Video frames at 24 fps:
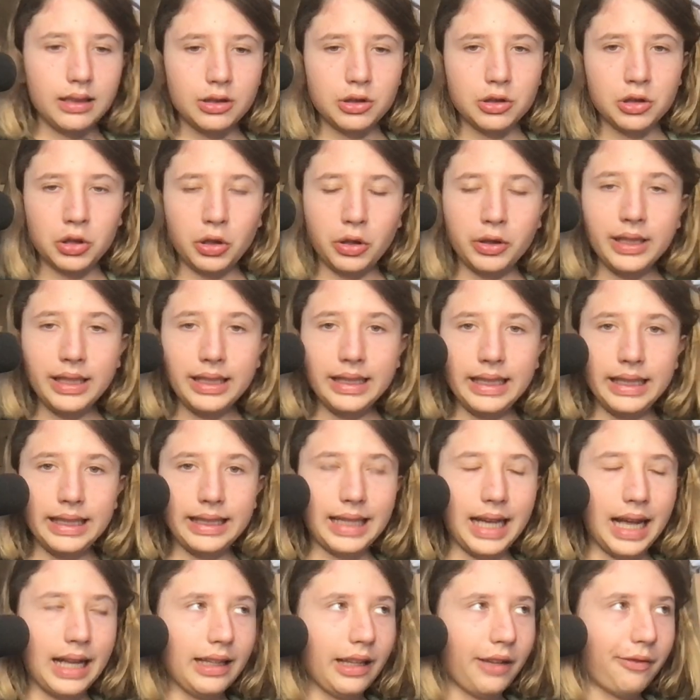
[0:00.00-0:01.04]
sondern ich
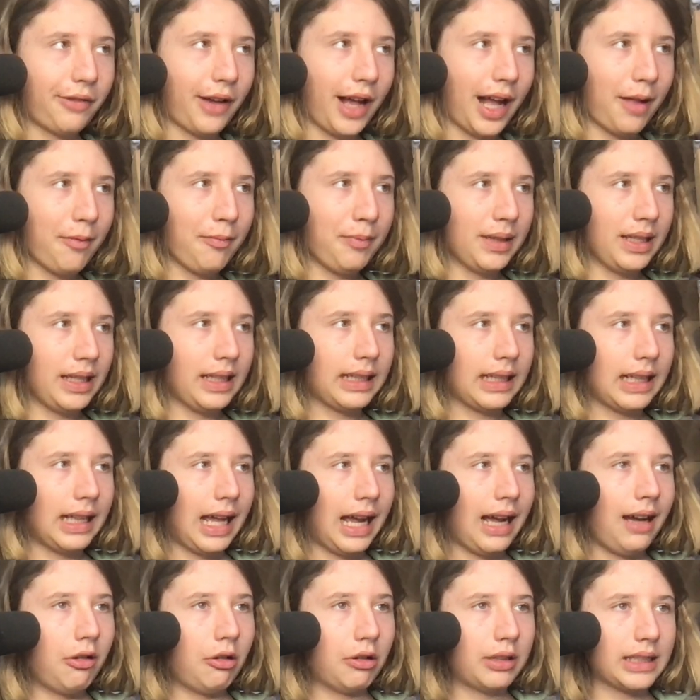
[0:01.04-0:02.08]
kann die Farben nicht
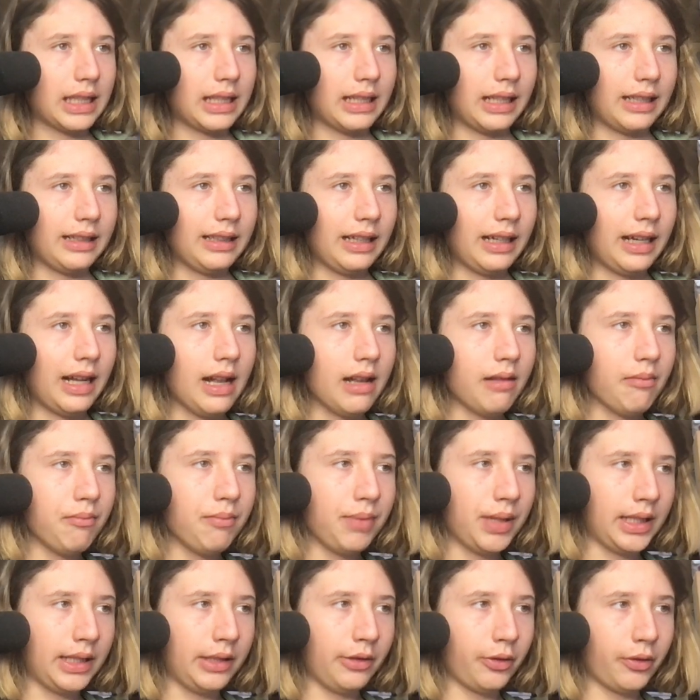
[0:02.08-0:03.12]
klar auseinanderhalten
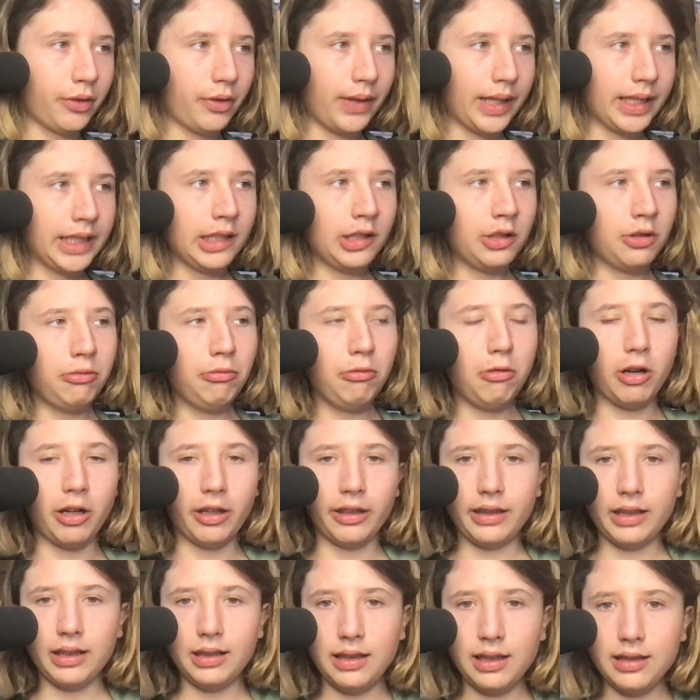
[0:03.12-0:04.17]
bzw.
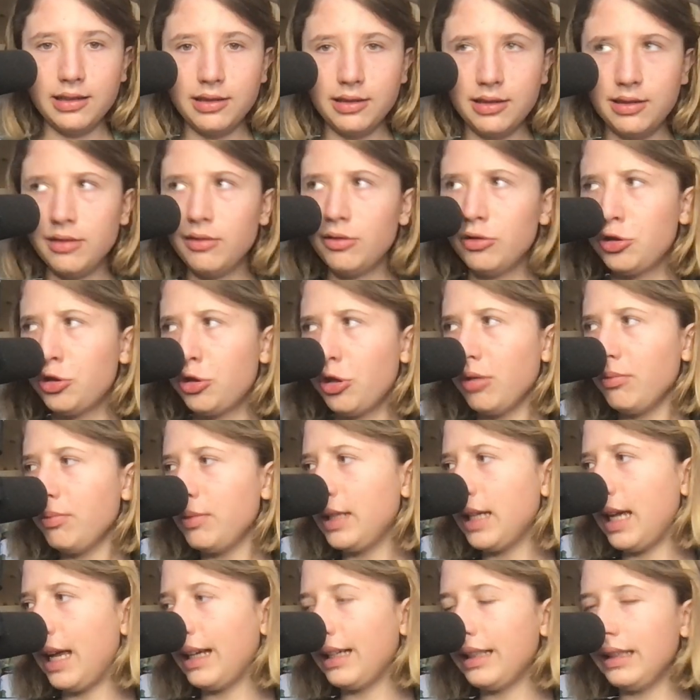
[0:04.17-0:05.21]
zuordnen. Das ist, stört
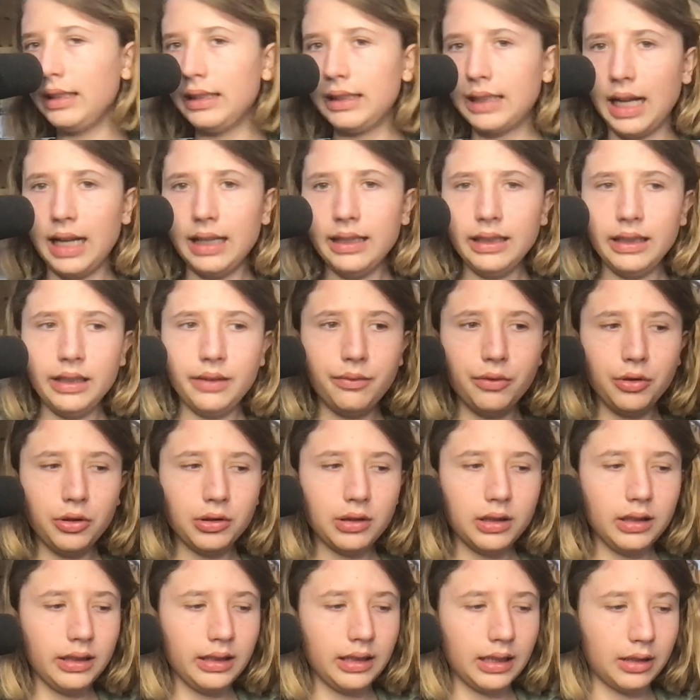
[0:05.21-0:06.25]
mich eigentlich gar nicht
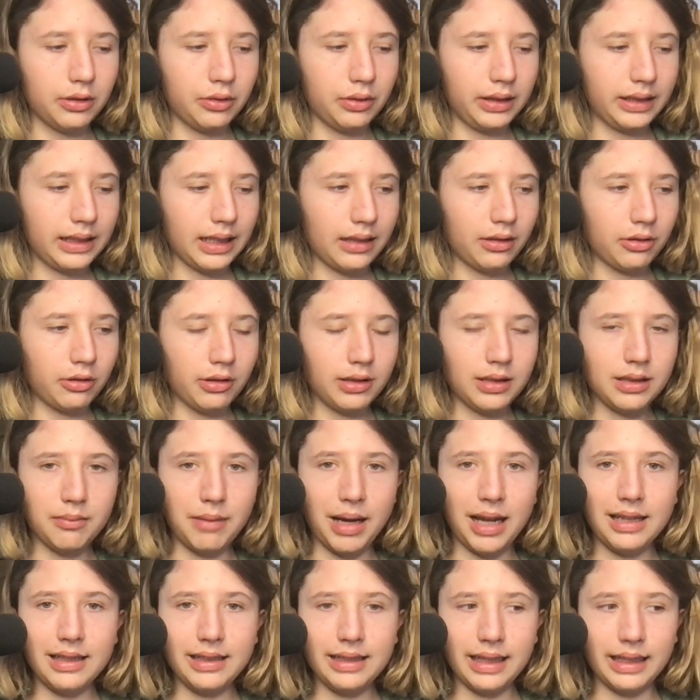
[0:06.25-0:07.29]
wirklich, also ich kann
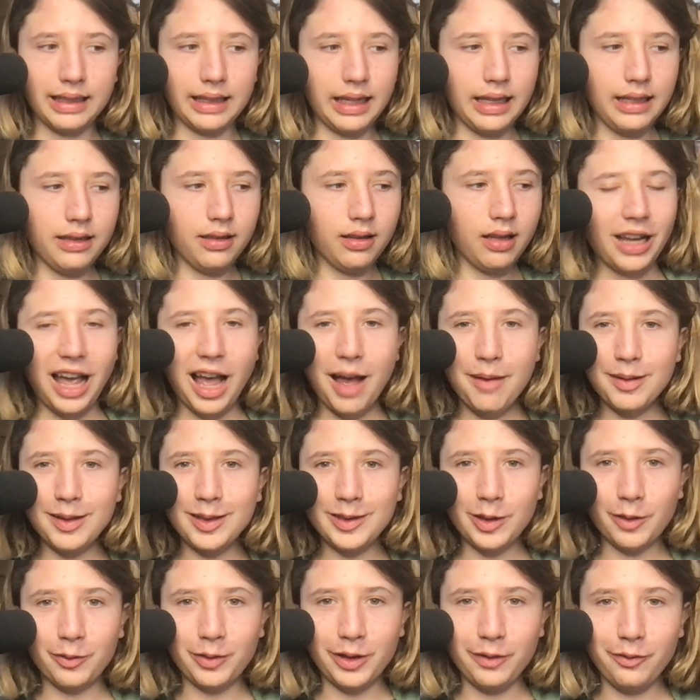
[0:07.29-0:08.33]
trotzdem alles erkennen, aber
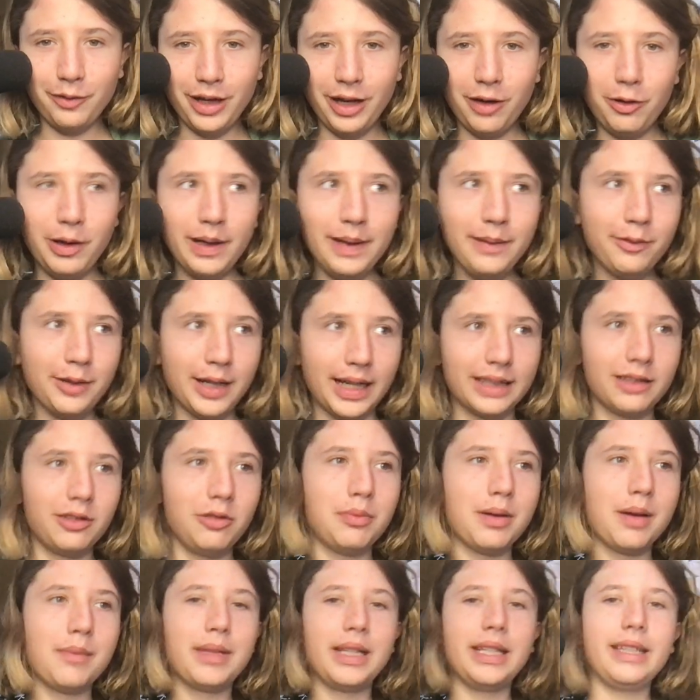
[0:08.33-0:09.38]
ist auf jeden Fall auch ein Fakt
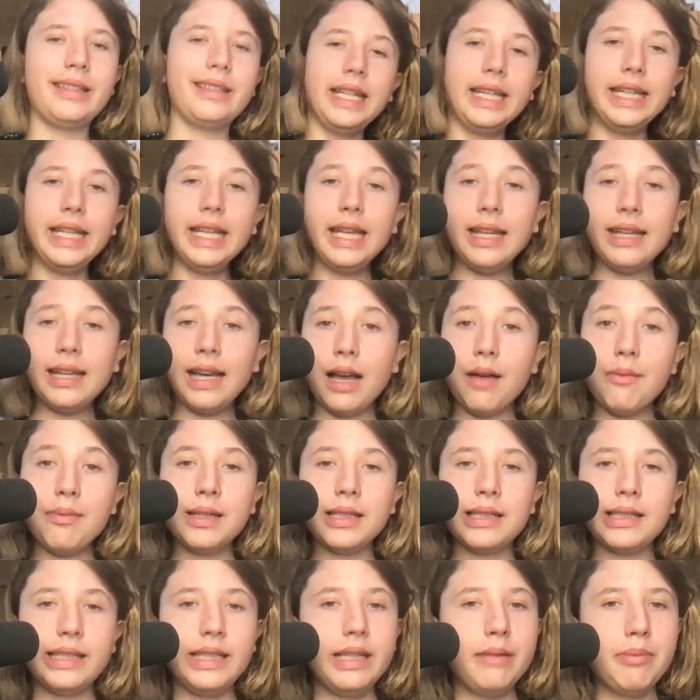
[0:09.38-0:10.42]
über mich. Ich
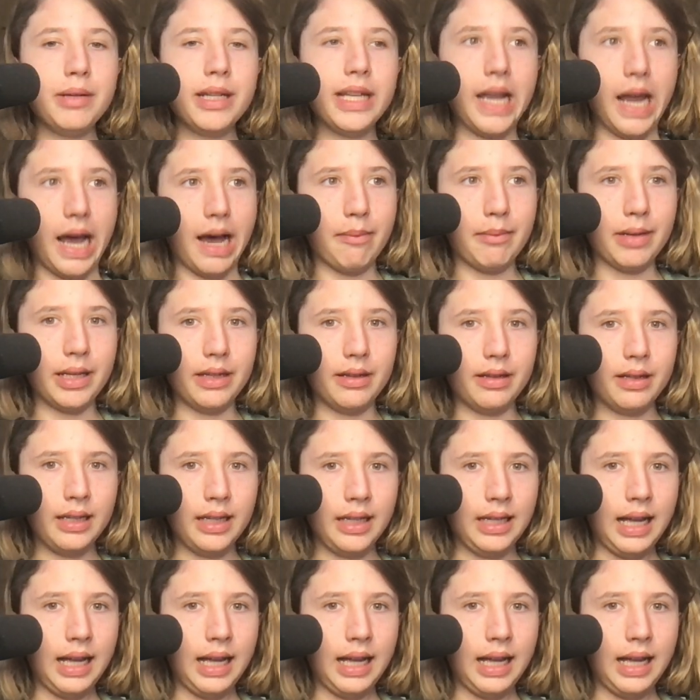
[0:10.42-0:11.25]
habe sieben Namen.